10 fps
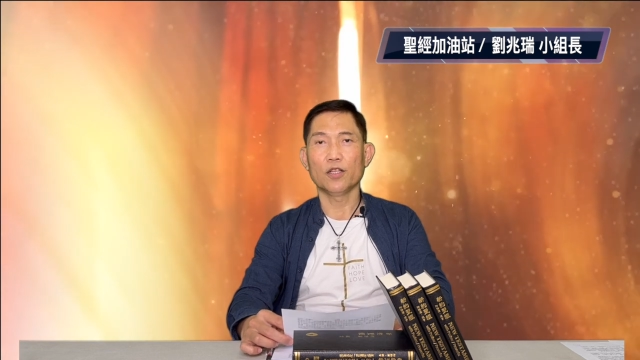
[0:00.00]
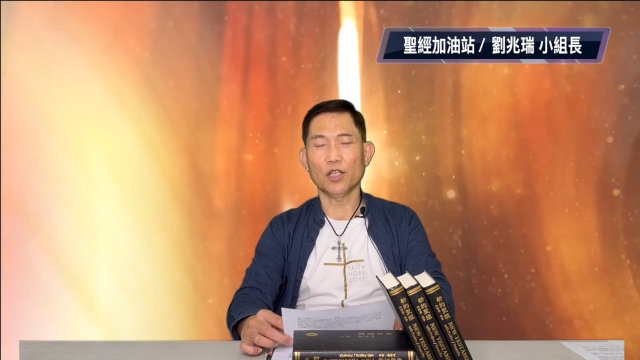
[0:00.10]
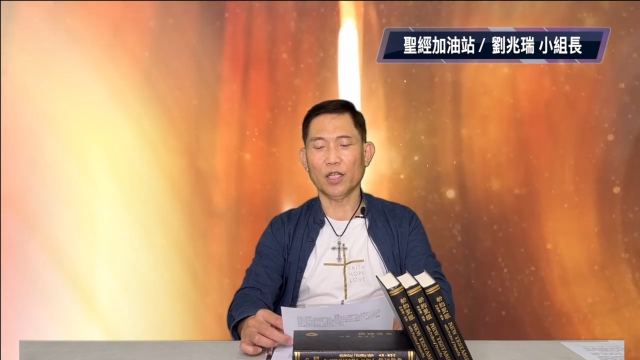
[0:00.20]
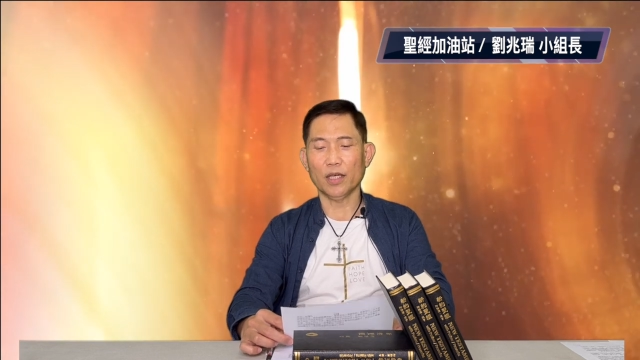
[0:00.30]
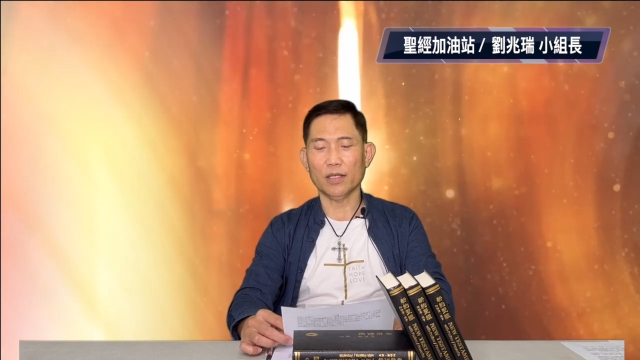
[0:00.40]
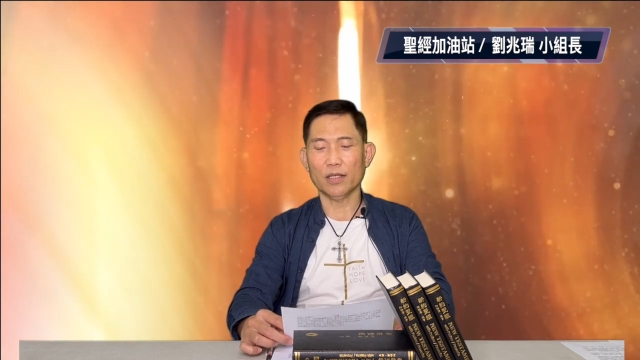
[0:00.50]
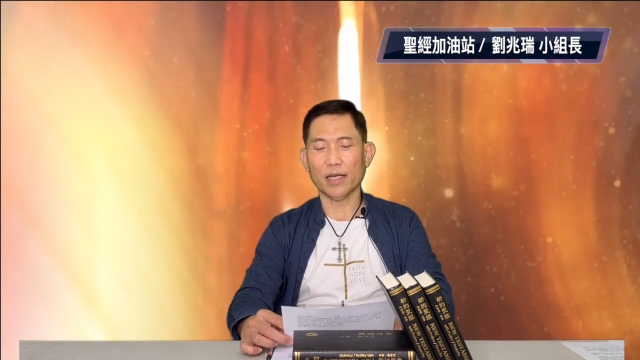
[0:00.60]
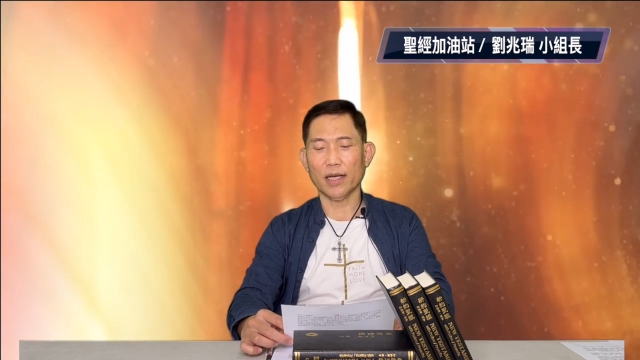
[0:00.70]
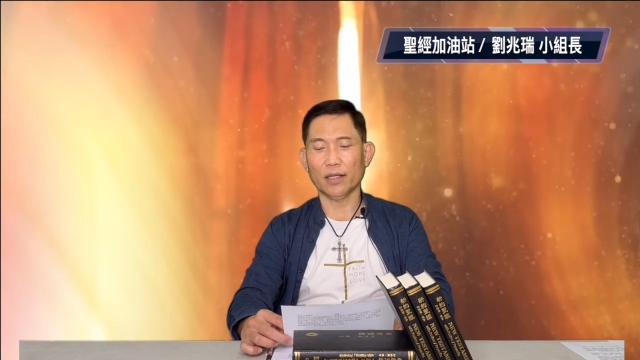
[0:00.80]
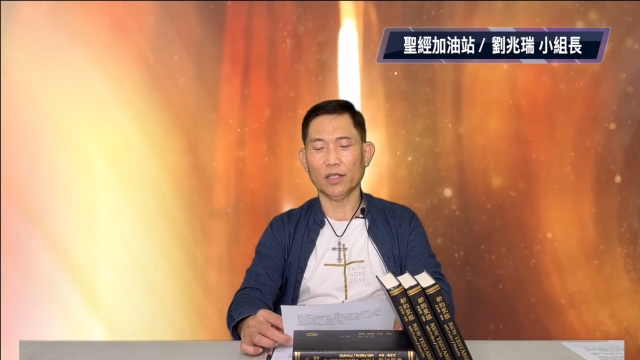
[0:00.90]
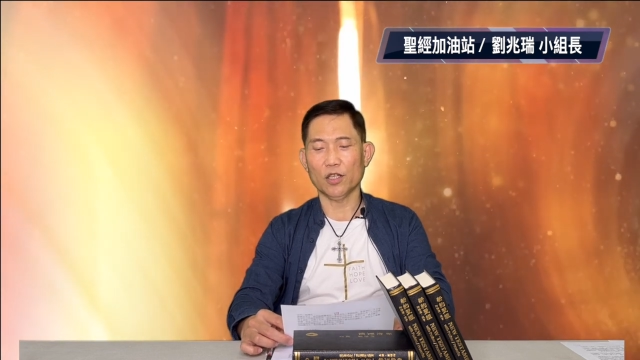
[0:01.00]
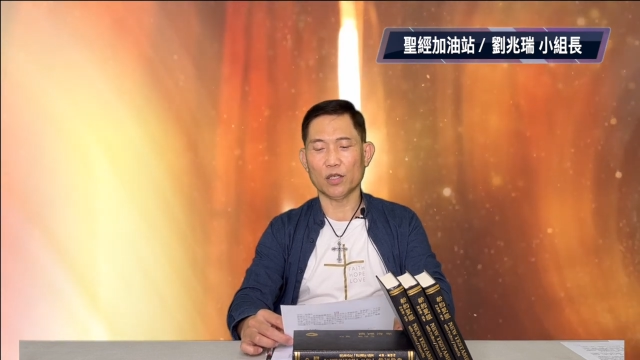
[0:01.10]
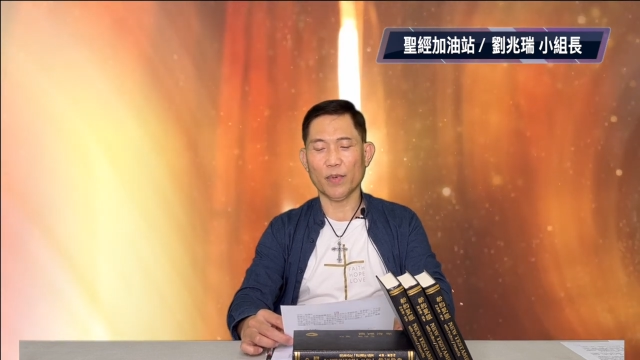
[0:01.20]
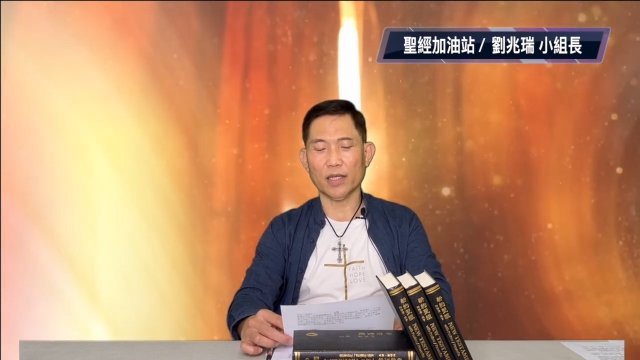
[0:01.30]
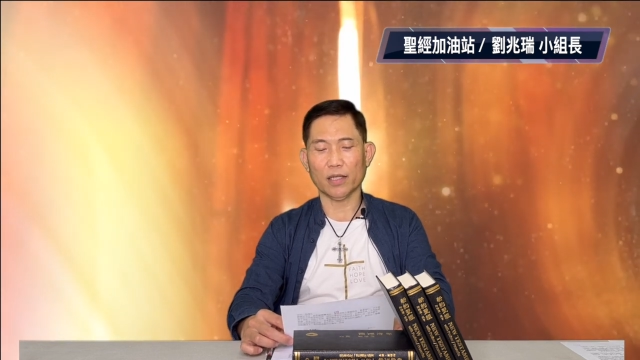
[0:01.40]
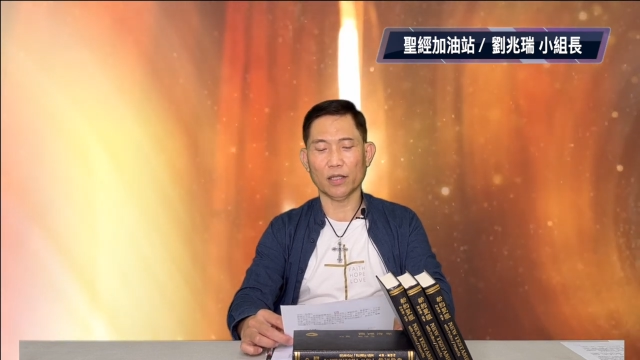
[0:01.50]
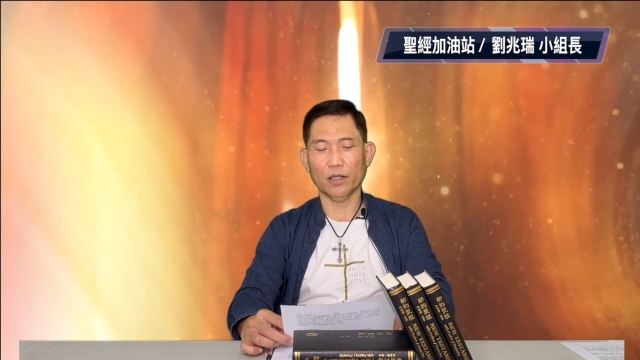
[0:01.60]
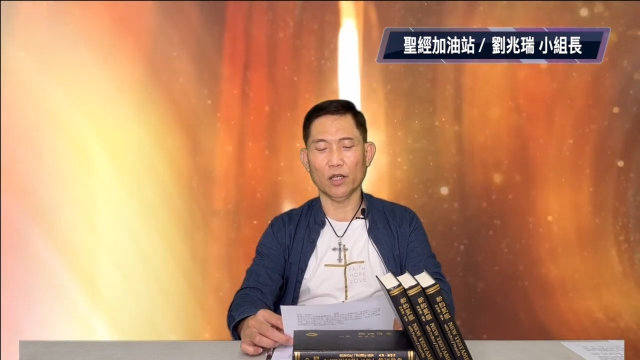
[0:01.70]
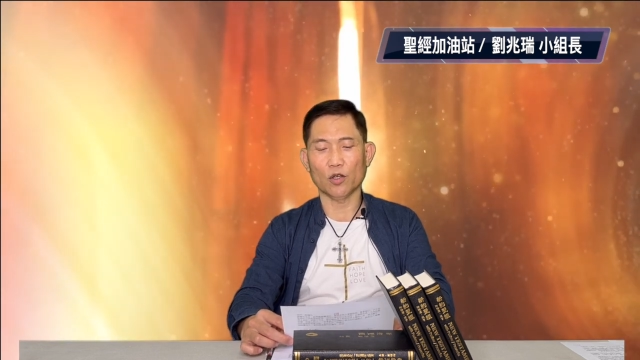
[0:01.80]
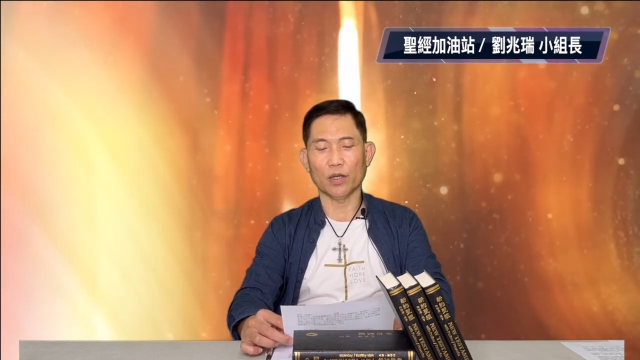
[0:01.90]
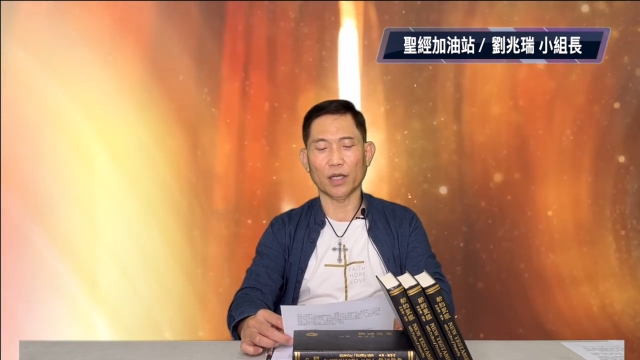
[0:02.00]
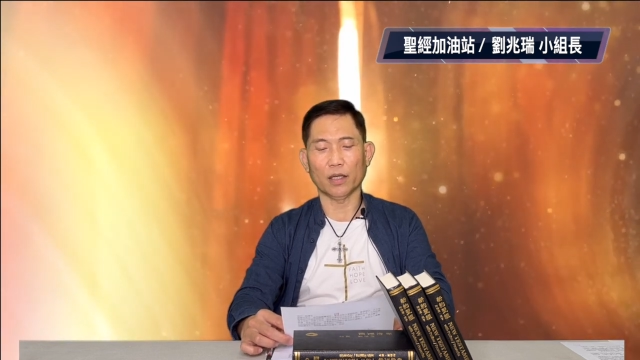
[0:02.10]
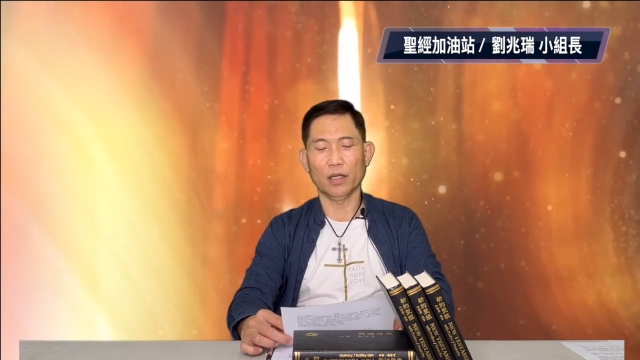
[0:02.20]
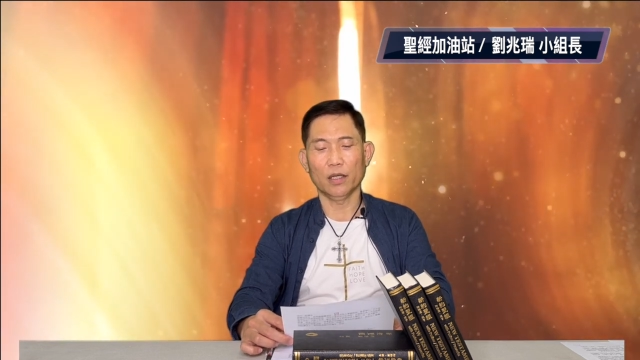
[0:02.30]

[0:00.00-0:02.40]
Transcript: 今天在第十八章的内容里，